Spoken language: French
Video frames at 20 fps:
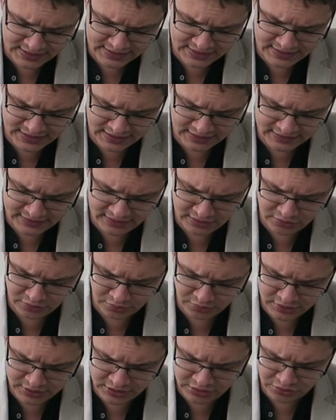Qu'y a-t-il
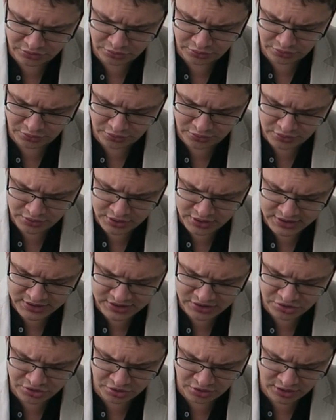donc d'étonnant
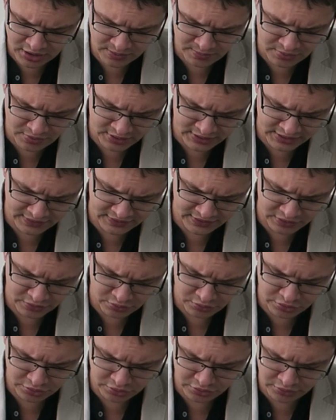si Jean rapporte avec
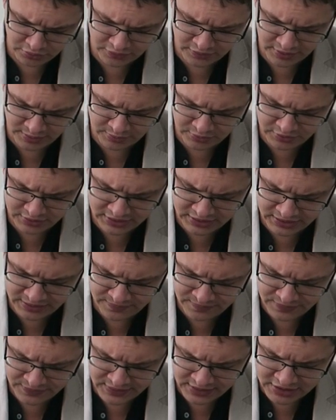autant de fermeté
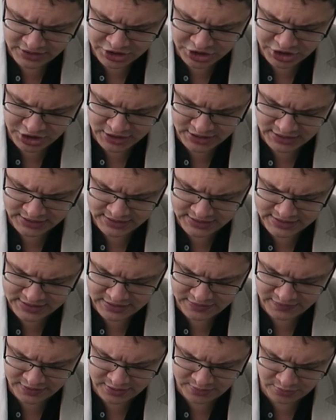chacun
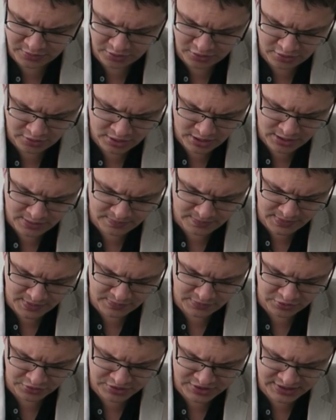des événements,
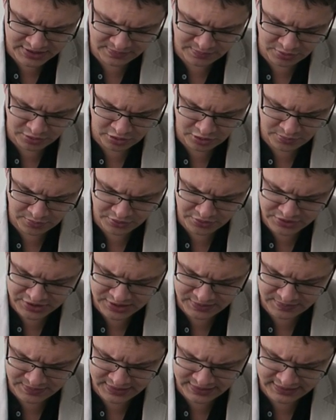même dans ses
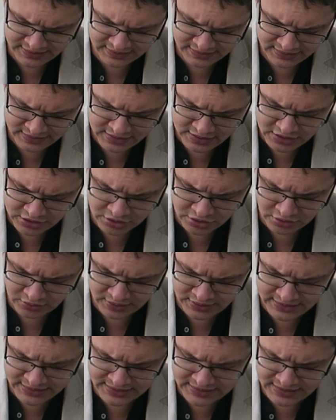propres épîtres,
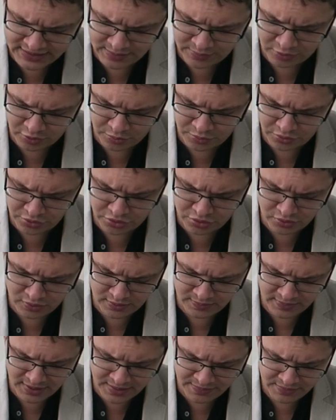quand il dit à propos de
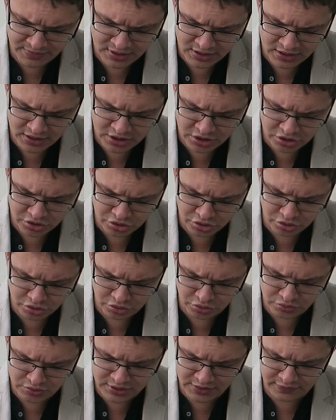lui-même, ce
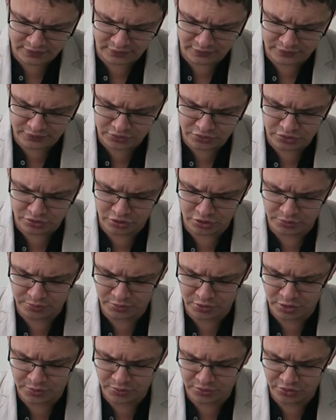que nous avons vu de nos
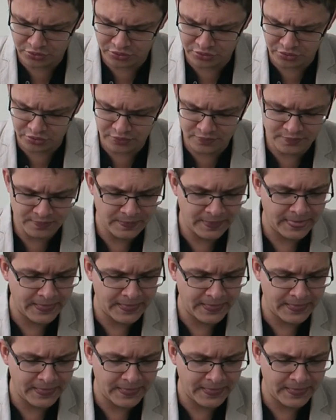propres yeux,